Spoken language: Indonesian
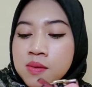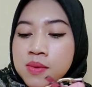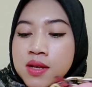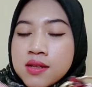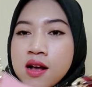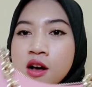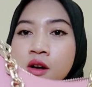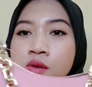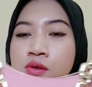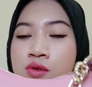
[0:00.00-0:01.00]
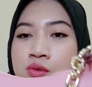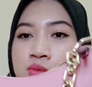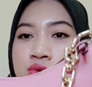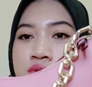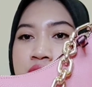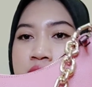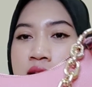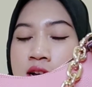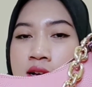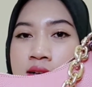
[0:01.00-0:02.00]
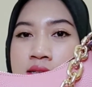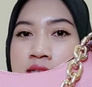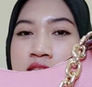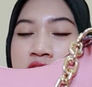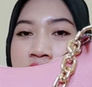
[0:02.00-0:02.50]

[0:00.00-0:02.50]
pas aku buka uh,